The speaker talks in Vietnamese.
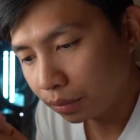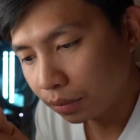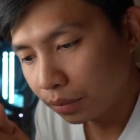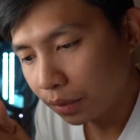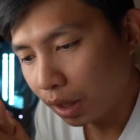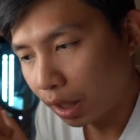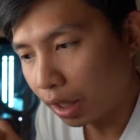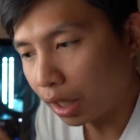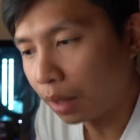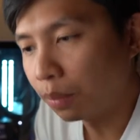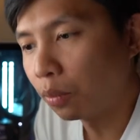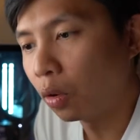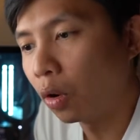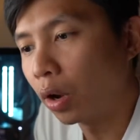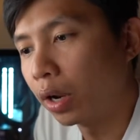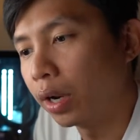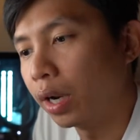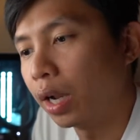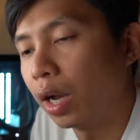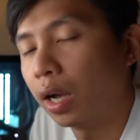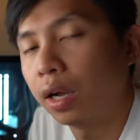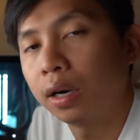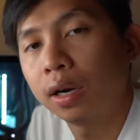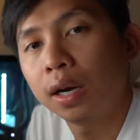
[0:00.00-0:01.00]
thì cái mô hình
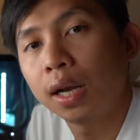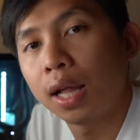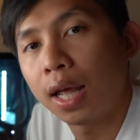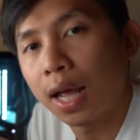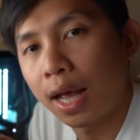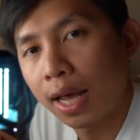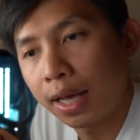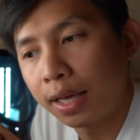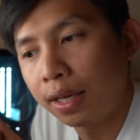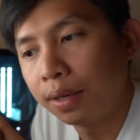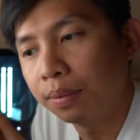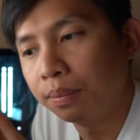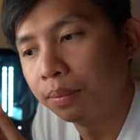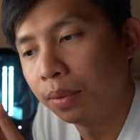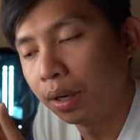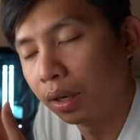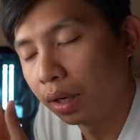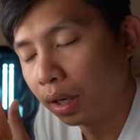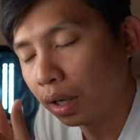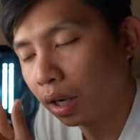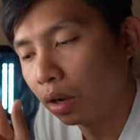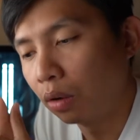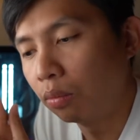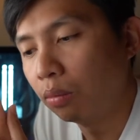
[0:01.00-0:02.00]
đó rất là hay mình
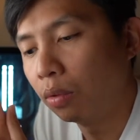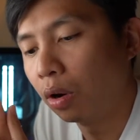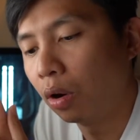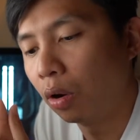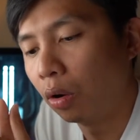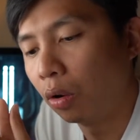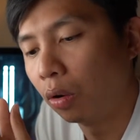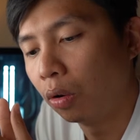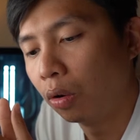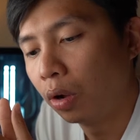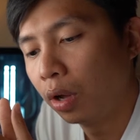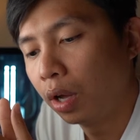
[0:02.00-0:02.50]
rất là ủng hộ